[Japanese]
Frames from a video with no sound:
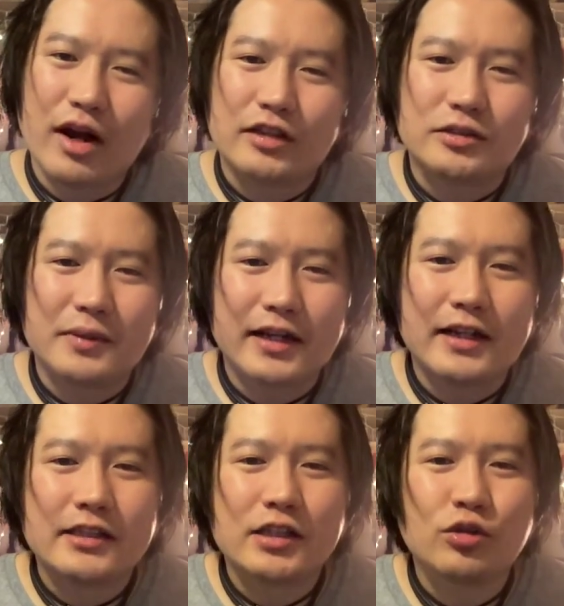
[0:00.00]
が集まら
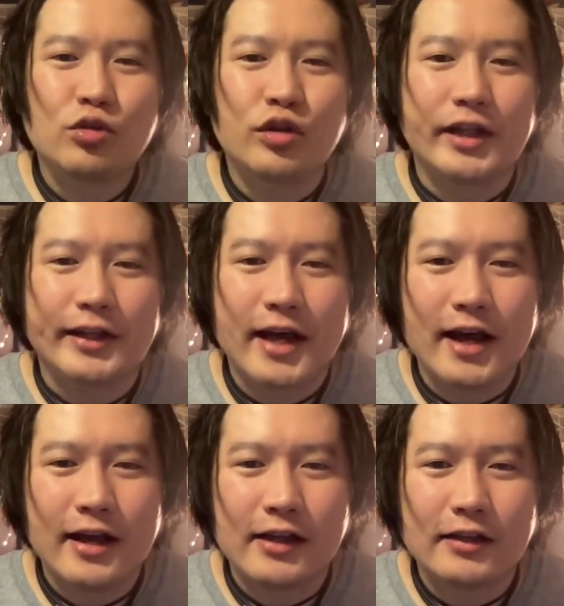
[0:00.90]
なさそうだ
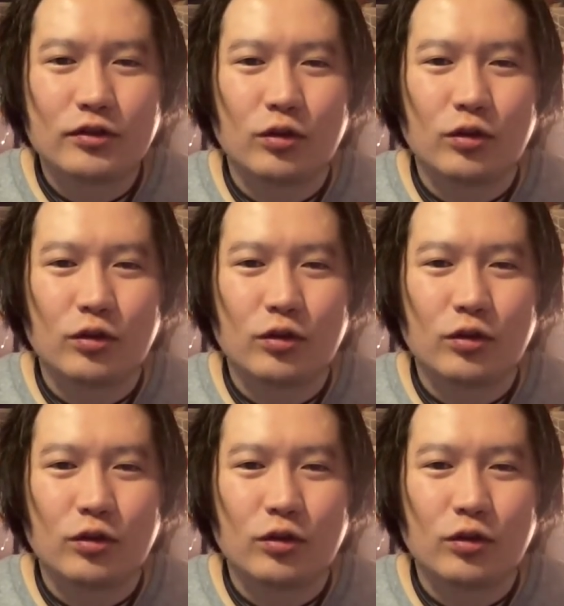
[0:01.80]
な